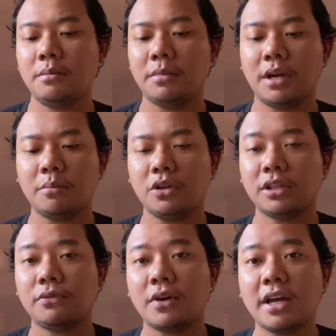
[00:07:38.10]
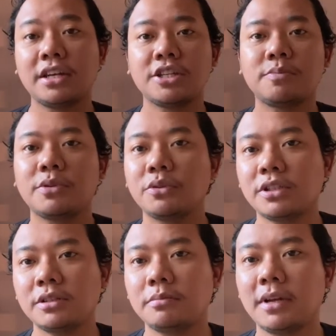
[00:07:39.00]
yang motif
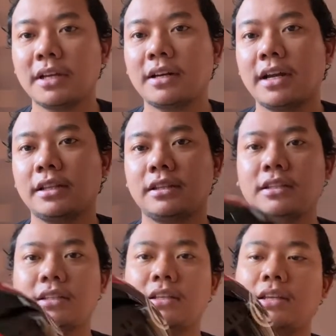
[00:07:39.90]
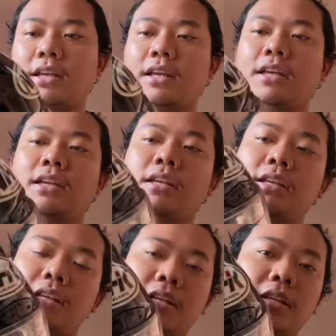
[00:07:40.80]
undisputed black red
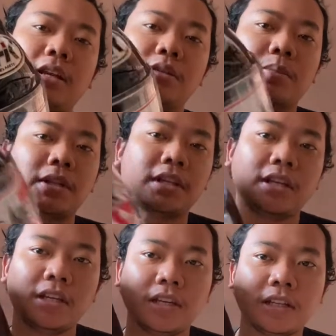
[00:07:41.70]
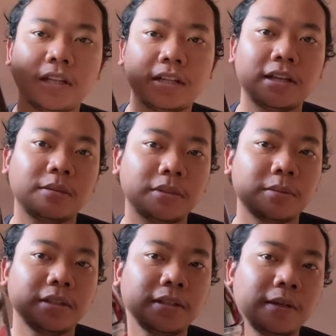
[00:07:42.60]
jadi seperti ini detailnya
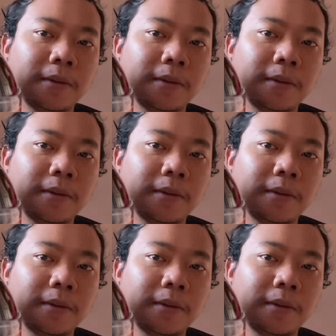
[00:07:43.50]
teman-teman